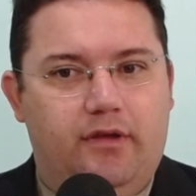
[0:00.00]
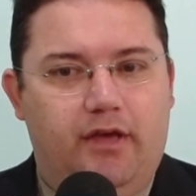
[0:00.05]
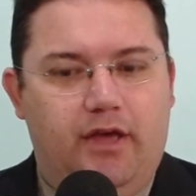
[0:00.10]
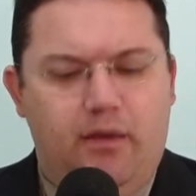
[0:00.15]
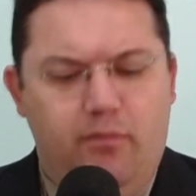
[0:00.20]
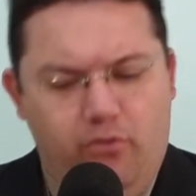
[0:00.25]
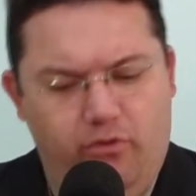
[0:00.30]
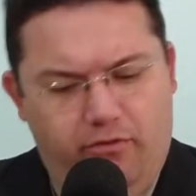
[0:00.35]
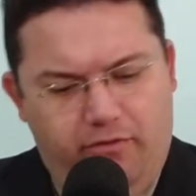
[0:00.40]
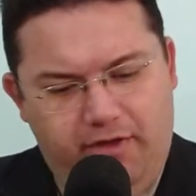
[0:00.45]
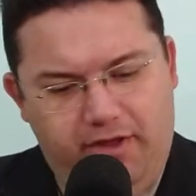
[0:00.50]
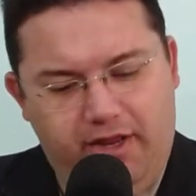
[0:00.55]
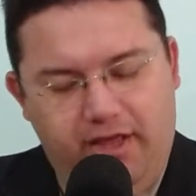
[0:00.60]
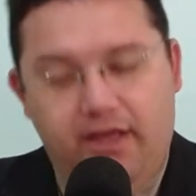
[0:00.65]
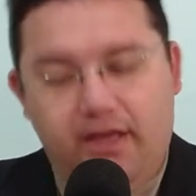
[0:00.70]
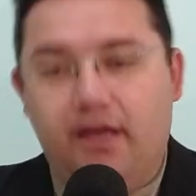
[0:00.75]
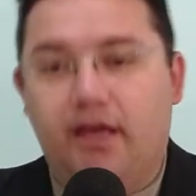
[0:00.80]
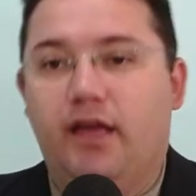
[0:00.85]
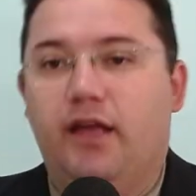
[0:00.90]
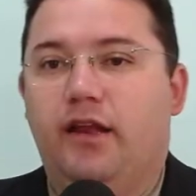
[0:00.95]

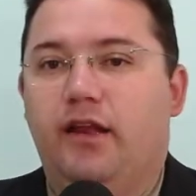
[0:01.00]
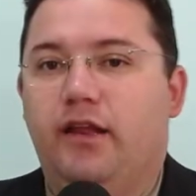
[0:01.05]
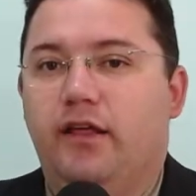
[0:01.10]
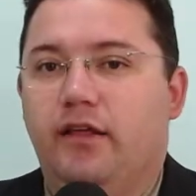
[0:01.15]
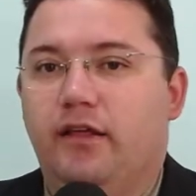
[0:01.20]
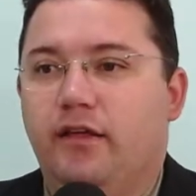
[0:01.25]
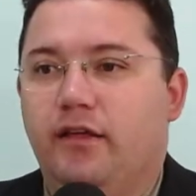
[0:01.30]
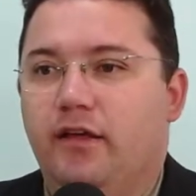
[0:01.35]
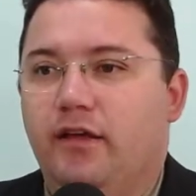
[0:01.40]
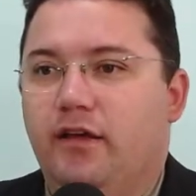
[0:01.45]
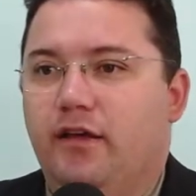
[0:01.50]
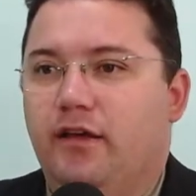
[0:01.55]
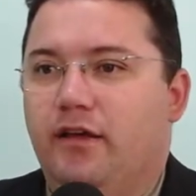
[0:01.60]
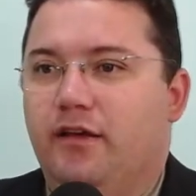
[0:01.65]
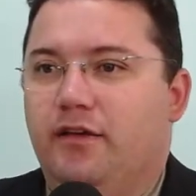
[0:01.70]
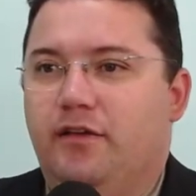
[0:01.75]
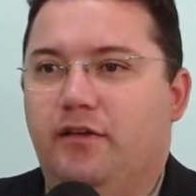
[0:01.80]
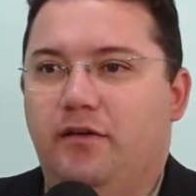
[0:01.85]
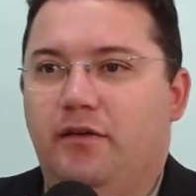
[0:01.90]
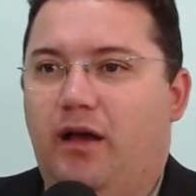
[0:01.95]
removerei ele.
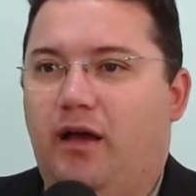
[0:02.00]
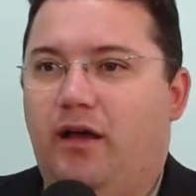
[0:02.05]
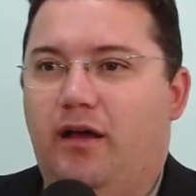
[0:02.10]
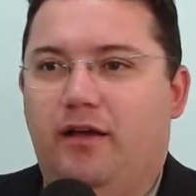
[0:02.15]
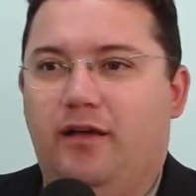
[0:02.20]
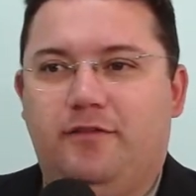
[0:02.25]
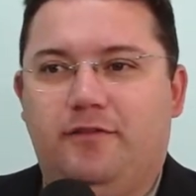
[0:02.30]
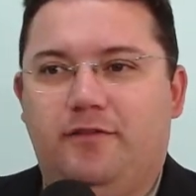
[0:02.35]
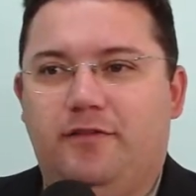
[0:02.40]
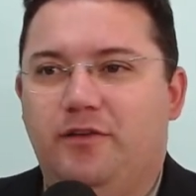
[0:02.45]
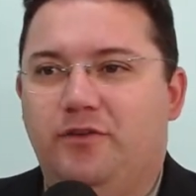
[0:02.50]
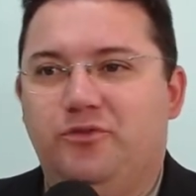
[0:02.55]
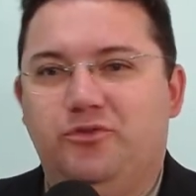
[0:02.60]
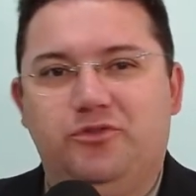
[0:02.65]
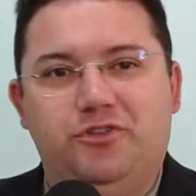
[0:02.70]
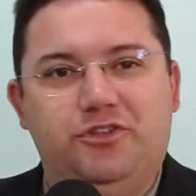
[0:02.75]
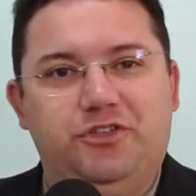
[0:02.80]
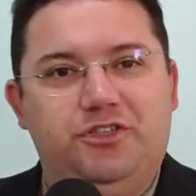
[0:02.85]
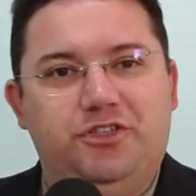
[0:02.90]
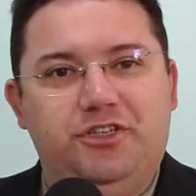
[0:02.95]
Que a, a
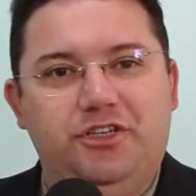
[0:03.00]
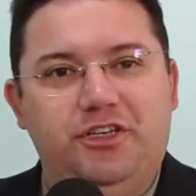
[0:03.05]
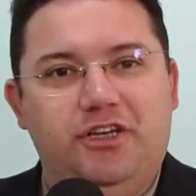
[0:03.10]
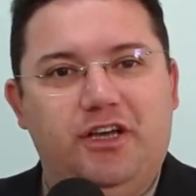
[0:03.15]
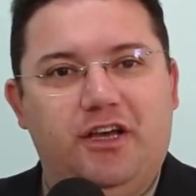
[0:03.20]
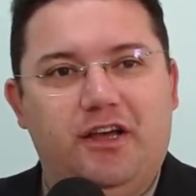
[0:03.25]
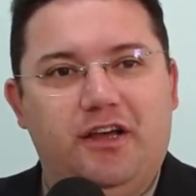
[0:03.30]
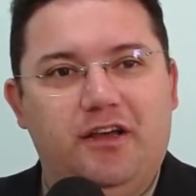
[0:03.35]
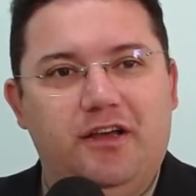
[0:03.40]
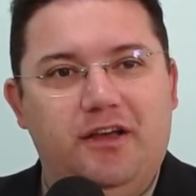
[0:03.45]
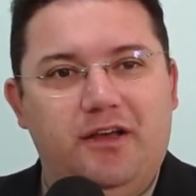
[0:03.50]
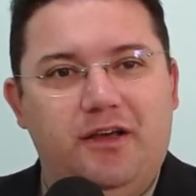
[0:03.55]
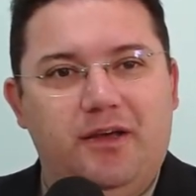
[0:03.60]
cirurgia